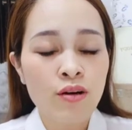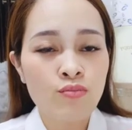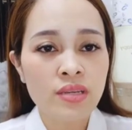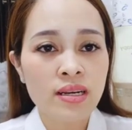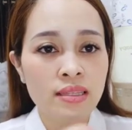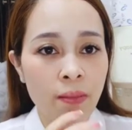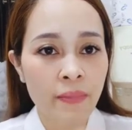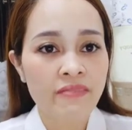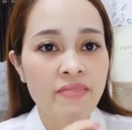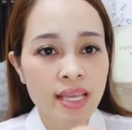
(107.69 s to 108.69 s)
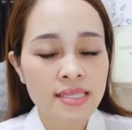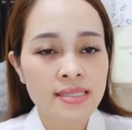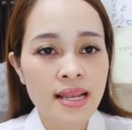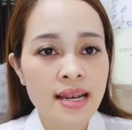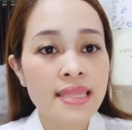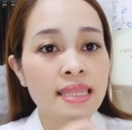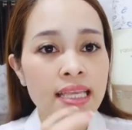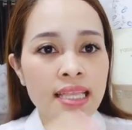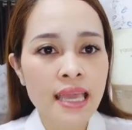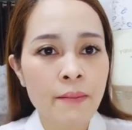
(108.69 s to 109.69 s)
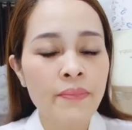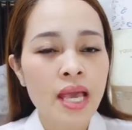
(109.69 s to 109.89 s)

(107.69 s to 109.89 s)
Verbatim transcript: cũng như là thẩm mỹ viện rất là tín nhiệm